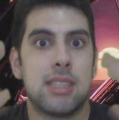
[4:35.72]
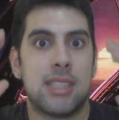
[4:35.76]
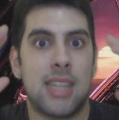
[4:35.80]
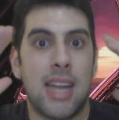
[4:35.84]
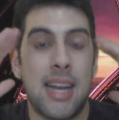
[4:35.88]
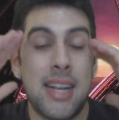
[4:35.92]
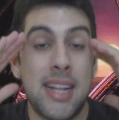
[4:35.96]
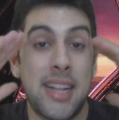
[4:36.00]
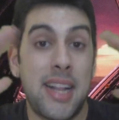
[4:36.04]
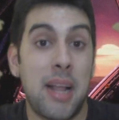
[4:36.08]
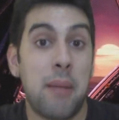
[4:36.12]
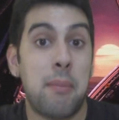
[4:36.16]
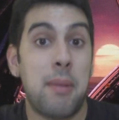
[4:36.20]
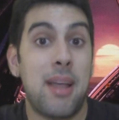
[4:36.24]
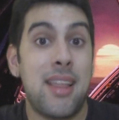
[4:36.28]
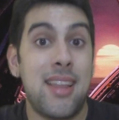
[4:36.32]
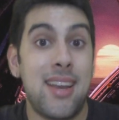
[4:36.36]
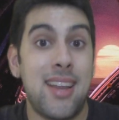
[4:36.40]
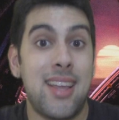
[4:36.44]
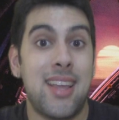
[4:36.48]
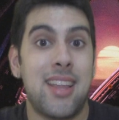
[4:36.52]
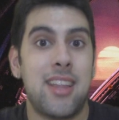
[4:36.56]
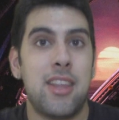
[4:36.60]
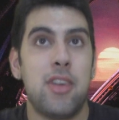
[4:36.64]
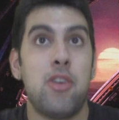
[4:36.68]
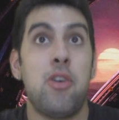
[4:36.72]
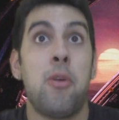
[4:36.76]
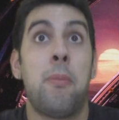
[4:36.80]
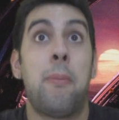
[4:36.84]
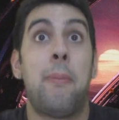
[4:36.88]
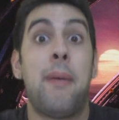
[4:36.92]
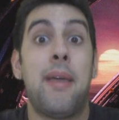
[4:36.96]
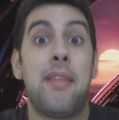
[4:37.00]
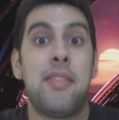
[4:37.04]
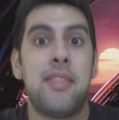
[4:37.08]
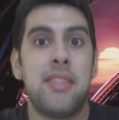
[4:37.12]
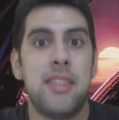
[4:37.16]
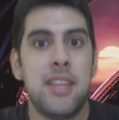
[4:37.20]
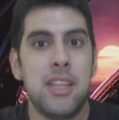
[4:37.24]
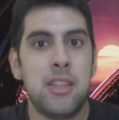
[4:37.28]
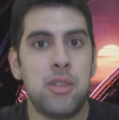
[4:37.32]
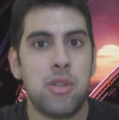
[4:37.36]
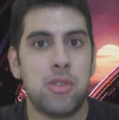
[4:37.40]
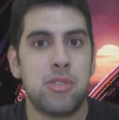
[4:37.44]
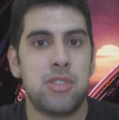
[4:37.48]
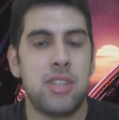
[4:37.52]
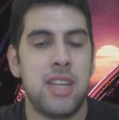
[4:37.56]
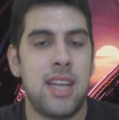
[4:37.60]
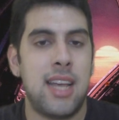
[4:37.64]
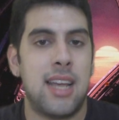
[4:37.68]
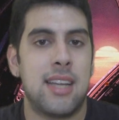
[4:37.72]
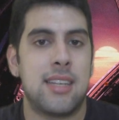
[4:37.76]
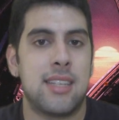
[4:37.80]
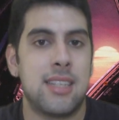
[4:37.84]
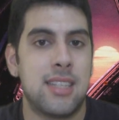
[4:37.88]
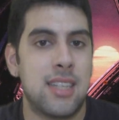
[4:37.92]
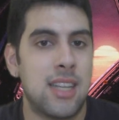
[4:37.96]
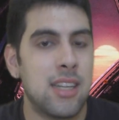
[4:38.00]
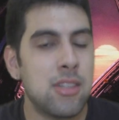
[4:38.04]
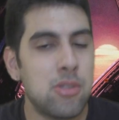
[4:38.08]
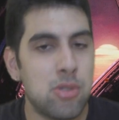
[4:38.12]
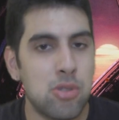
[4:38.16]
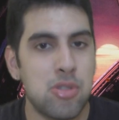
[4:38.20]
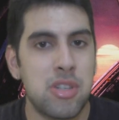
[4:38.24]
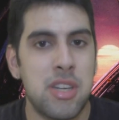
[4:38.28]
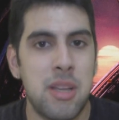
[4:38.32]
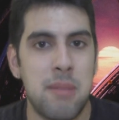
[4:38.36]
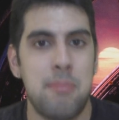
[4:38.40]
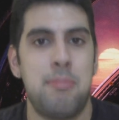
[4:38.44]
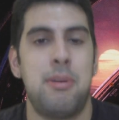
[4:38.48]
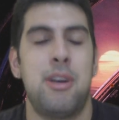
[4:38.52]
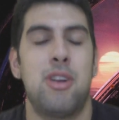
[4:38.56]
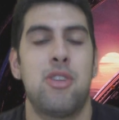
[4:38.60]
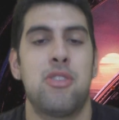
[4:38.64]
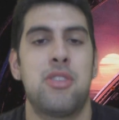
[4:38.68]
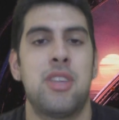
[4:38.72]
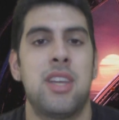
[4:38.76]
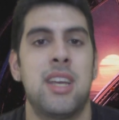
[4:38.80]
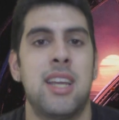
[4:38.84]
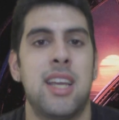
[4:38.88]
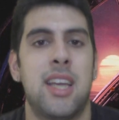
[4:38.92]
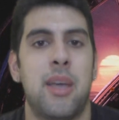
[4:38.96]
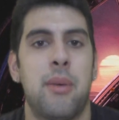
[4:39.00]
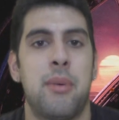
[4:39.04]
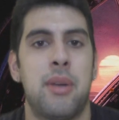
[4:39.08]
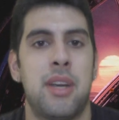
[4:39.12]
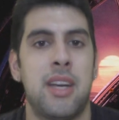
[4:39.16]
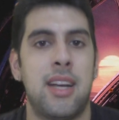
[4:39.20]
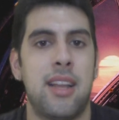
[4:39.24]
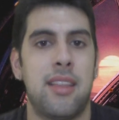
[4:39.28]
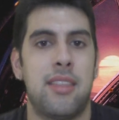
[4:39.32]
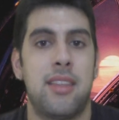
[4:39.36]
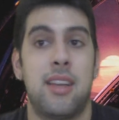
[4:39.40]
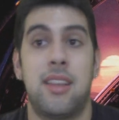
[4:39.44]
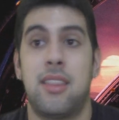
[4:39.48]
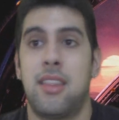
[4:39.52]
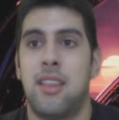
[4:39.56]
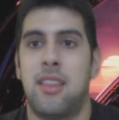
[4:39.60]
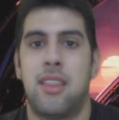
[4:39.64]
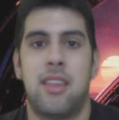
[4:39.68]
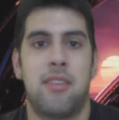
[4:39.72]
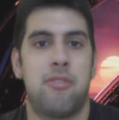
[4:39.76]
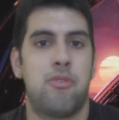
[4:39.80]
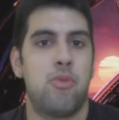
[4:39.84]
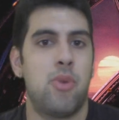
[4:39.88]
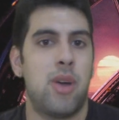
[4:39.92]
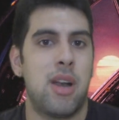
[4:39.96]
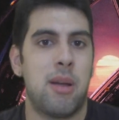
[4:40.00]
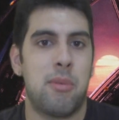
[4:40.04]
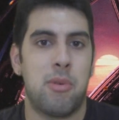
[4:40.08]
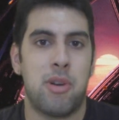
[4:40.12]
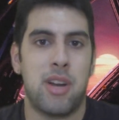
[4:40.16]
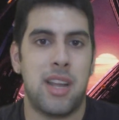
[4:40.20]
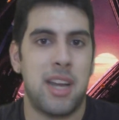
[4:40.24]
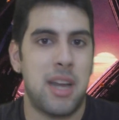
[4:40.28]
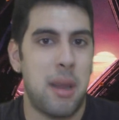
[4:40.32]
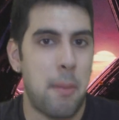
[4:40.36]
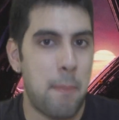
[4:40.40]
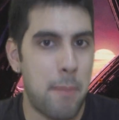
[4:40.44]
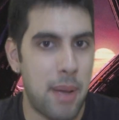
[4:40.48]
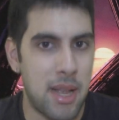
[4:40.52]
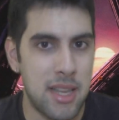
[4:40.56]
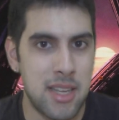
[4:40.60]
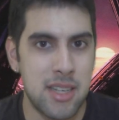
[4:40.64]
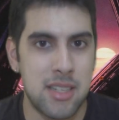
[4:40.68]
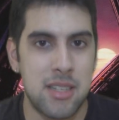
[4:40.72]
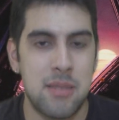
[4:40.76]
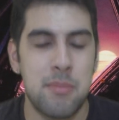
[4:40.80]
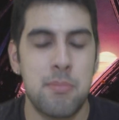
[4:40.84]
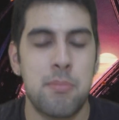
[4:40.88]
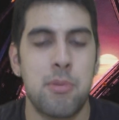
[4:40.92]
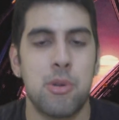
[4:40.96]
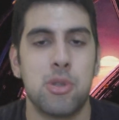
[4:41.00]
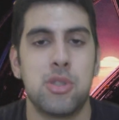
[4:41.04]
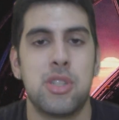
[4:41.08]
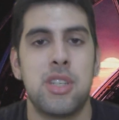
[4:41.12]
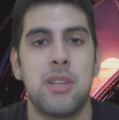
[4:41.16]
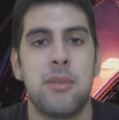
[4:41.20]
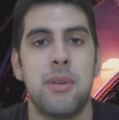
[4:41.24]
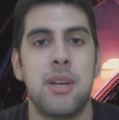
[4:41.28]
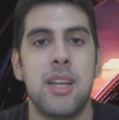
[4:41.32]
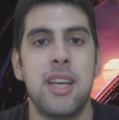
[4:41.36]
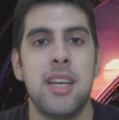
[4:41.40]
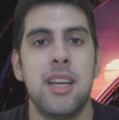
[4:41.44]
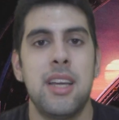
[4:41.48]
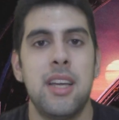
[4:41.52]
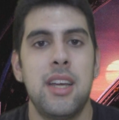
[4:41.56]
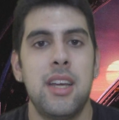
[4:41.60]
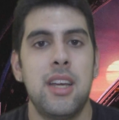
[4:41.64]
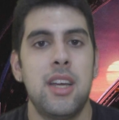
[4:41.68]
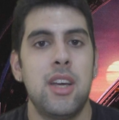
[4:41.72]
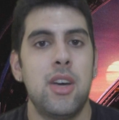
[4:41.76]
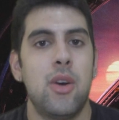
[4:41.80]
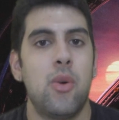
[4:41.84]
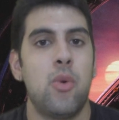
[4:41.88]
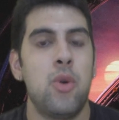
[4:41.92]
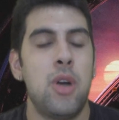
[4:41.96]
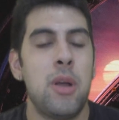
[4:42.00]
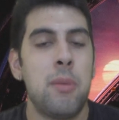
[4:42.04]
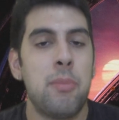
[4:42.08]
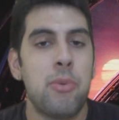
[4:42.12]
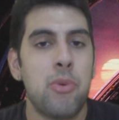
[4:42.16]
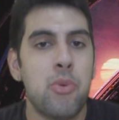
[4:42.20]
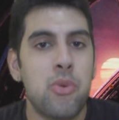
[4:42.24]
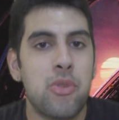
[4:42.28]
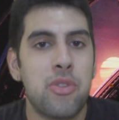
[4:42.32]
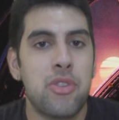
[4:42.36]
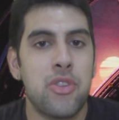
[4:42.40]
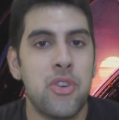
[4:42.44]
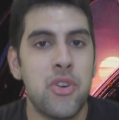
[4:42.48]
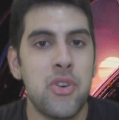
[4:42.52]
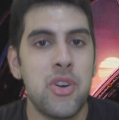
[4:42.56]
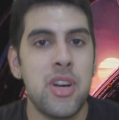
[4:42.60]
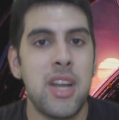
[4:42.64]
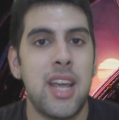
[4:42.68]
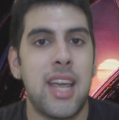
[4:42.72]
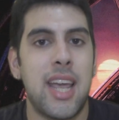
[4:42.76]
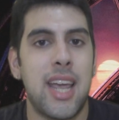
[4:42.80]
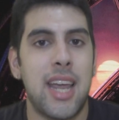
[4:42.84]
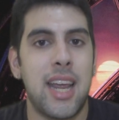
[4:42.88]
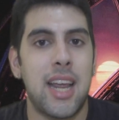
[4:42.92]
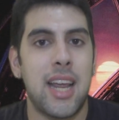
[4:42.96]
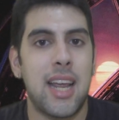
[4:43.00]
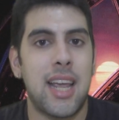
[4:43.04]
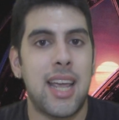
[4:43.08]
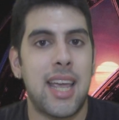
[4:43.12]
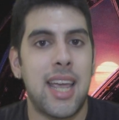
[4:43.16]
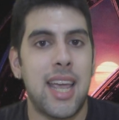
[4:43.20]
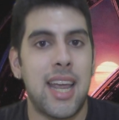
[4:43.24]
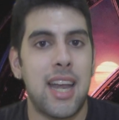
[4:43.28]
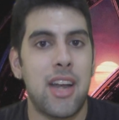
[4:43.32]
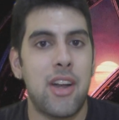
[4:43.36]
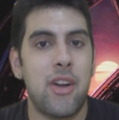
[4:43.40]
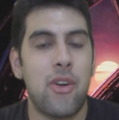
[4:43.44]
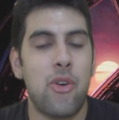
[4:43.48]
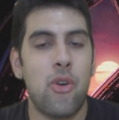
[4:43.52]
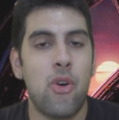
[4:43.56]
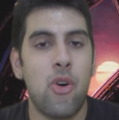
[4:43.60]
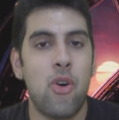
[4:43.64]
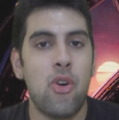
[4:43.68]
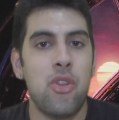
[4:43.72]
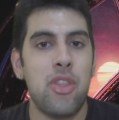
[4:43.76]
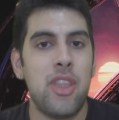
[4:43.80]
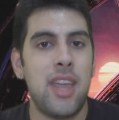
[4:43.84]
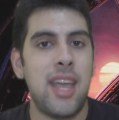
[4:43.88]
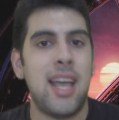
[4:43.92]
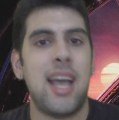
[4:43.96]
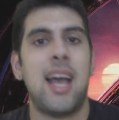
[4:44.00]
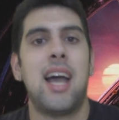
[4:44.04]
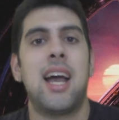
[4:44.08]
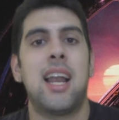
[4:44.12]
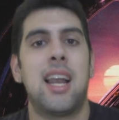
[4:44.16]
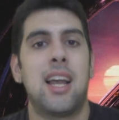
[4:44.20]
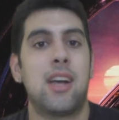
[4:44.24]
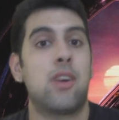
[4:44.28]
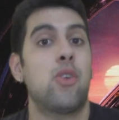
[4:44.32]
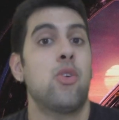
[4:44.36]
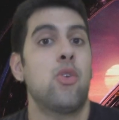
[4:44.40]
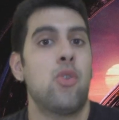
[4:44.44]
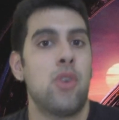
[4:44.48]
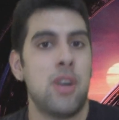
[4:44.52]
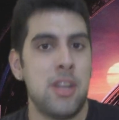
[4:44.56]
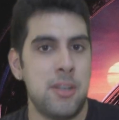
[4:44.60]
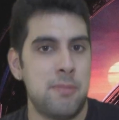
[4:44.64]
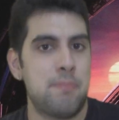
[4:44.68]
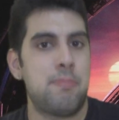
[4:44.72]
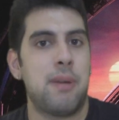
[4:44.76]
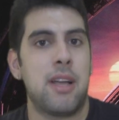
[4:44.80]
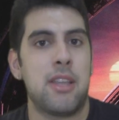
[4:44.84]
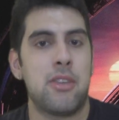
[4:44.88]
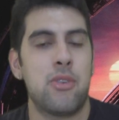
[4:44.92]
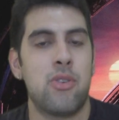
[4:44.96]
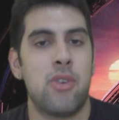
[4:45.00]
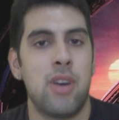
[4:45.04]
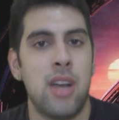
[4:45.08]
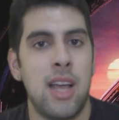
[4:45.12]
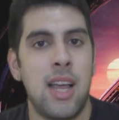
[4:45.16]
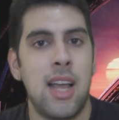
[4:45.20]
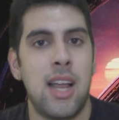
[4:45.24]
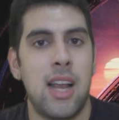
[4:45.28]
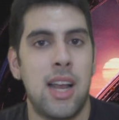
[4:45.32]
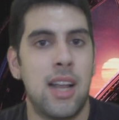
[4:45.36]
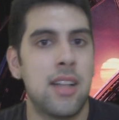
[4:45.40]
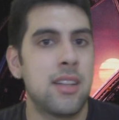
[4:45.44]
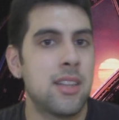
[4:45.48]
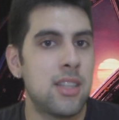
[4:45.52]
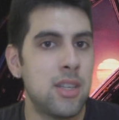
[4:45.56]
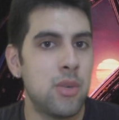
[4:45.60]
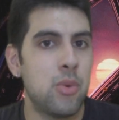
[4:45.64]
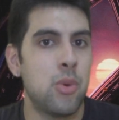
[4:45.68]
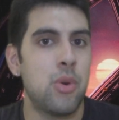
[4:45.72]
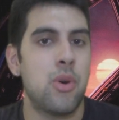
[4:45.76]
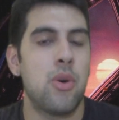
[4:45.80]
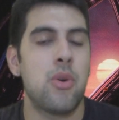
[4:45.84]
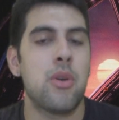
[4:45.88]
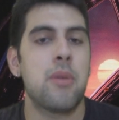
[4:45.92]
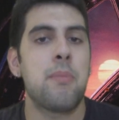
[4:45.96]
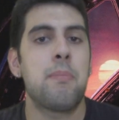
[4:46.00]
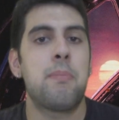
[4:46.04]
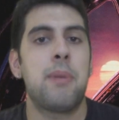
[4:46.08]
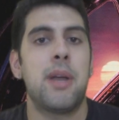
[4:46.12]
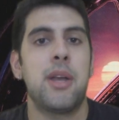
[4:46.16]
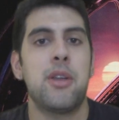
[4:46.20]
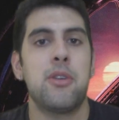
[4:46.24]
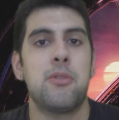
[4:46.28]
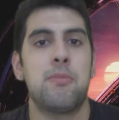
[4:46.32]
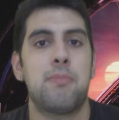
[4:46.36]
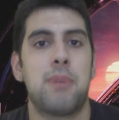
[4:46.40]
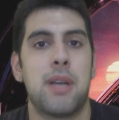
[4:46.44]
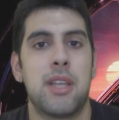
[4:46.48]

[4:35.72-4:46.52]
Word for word: Santa Madre de Dios, bendito sea. Si es que esto siempre lo tienen que venir a hacer desde fuera, porque en España es imposible. Una producción que, que, no deja a la corona española, al antiguo imperio